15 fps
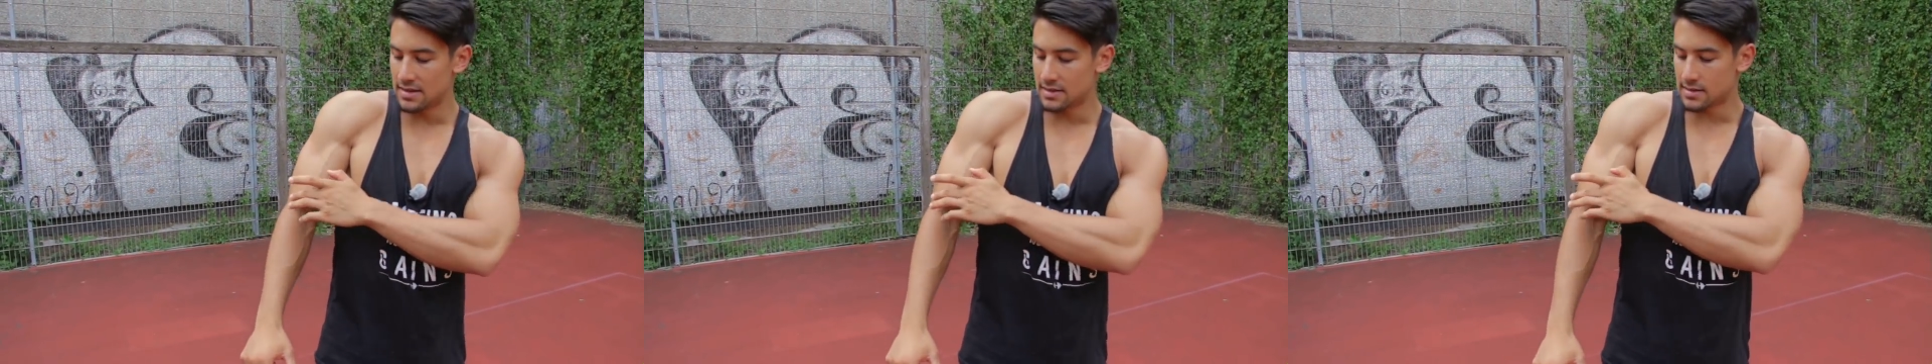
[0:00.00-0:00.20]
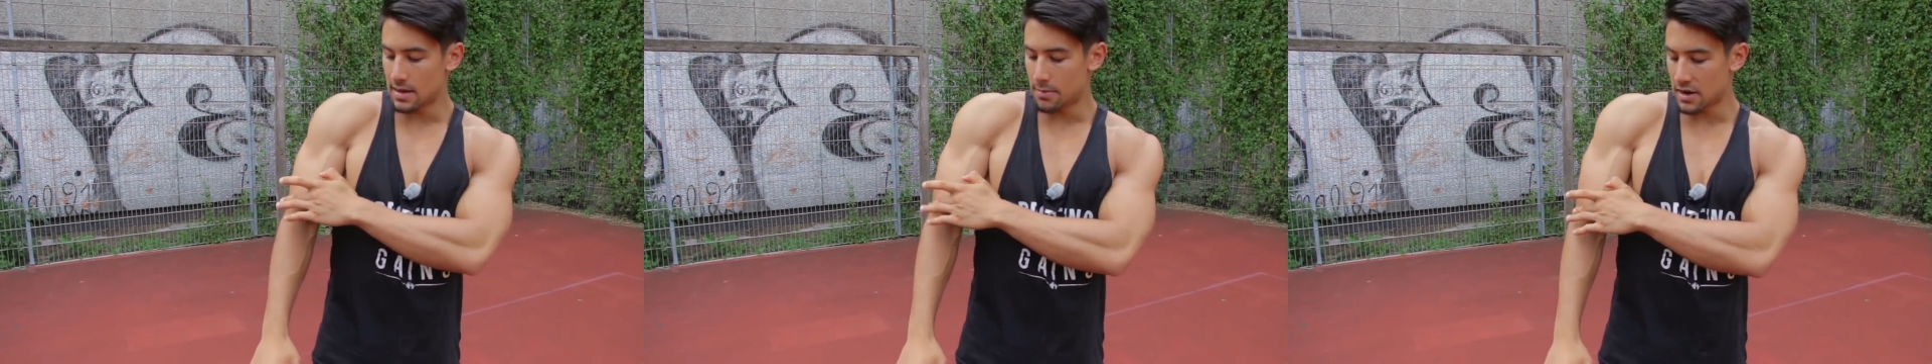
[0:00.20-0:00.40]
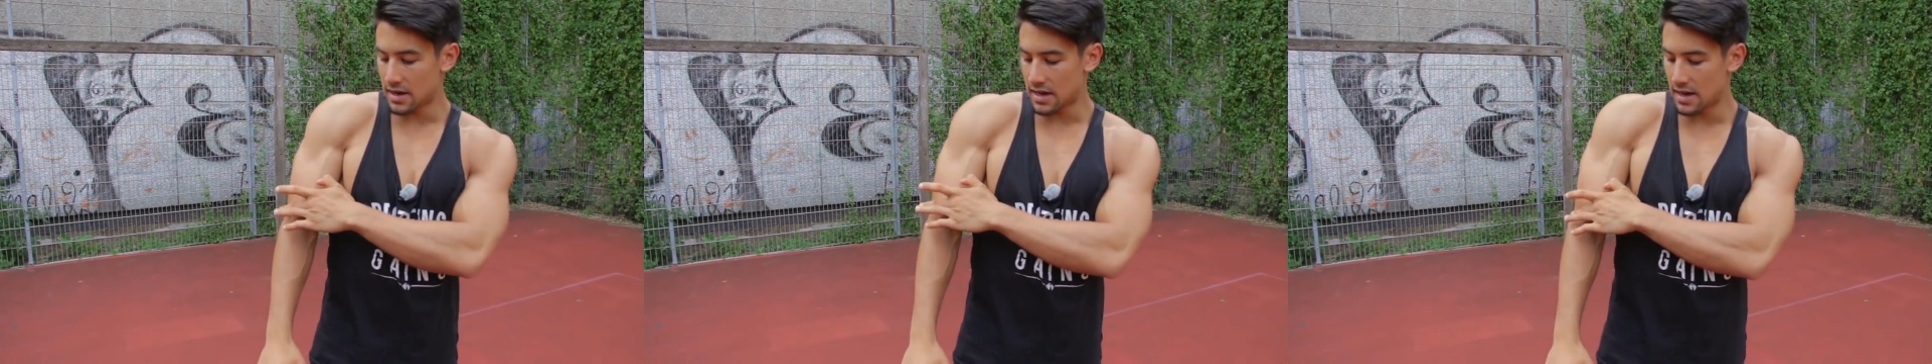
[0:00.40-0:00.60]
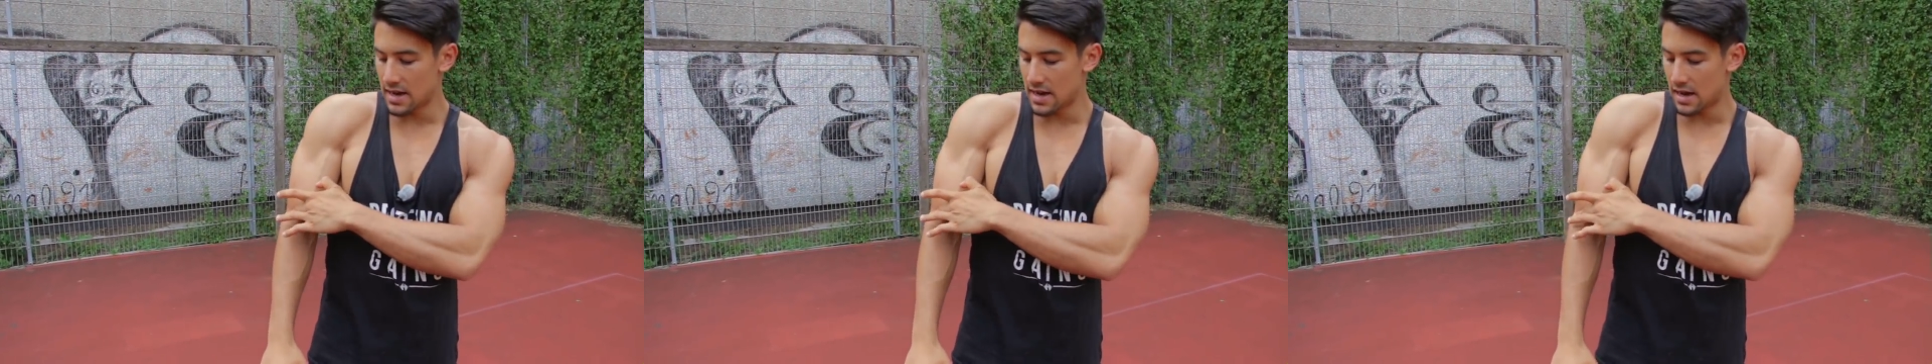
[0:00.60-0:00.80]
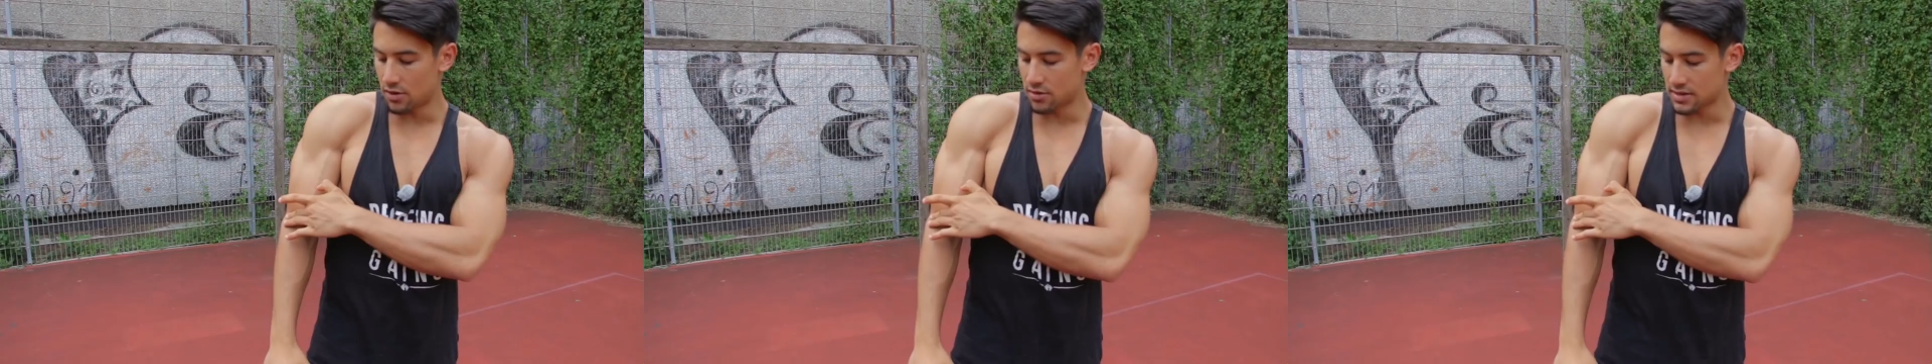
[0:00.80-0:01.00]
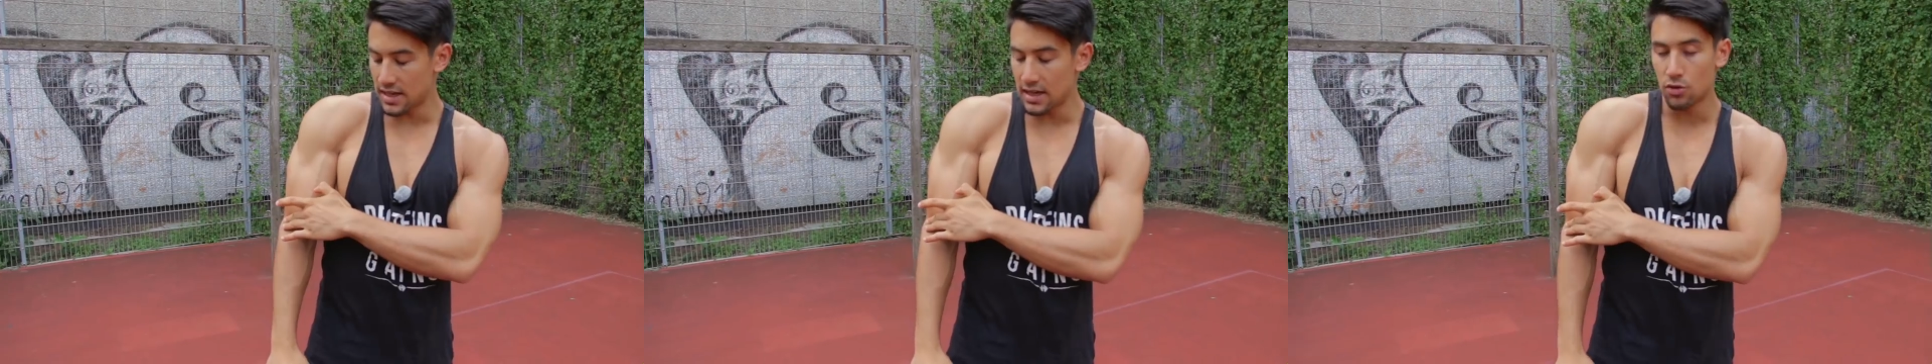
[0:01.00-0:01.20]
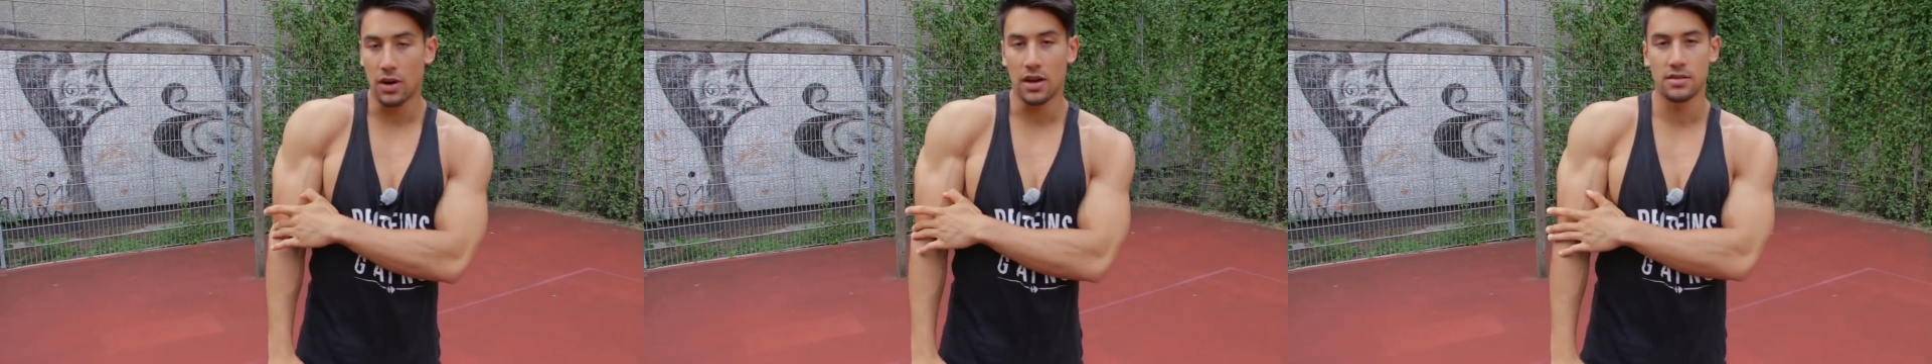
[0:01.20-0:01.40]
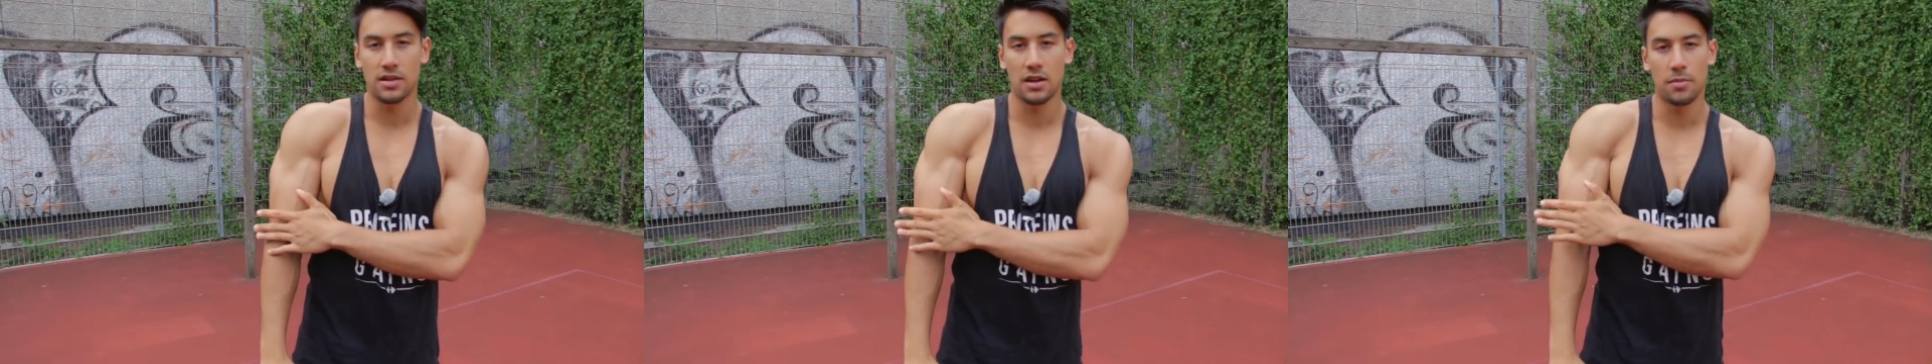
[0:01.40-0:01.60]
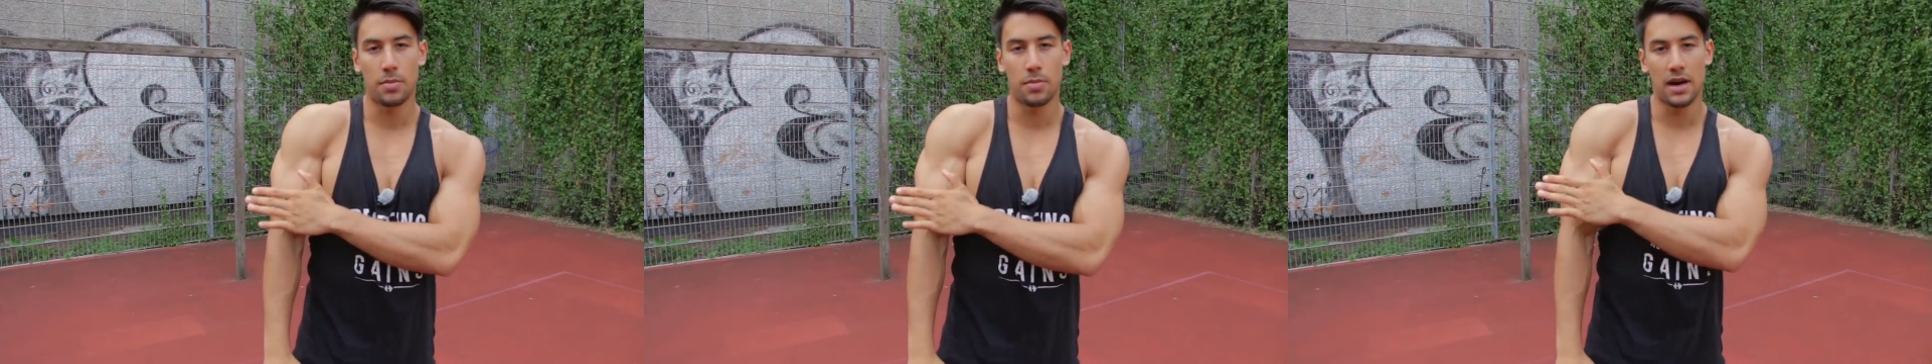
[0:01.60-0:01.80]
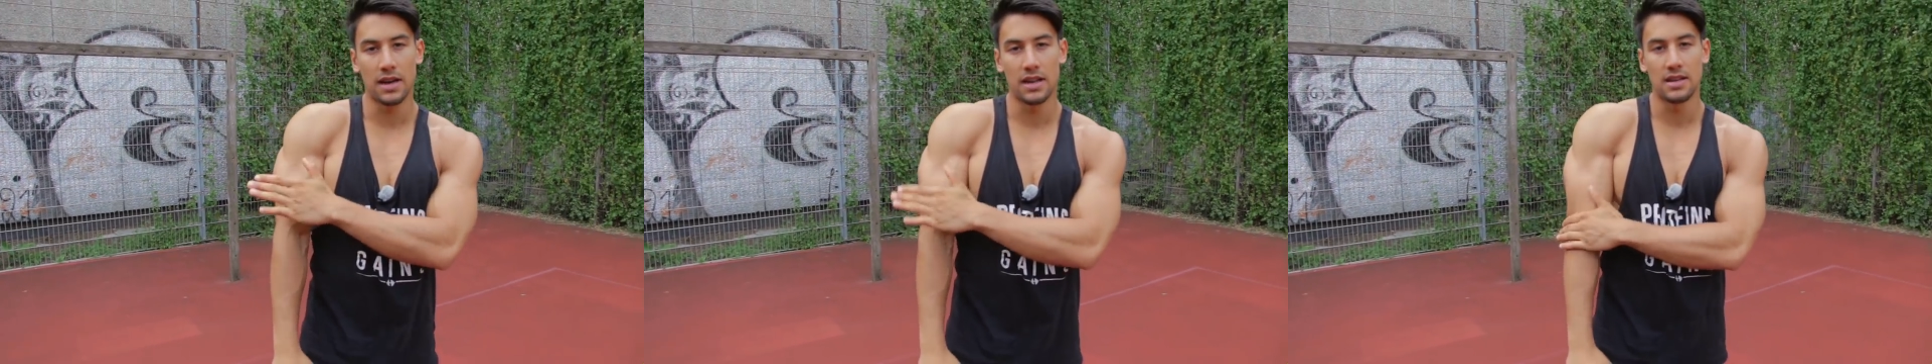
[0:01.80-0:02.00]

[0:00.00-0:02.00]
sama kalian harus itu harus ke depan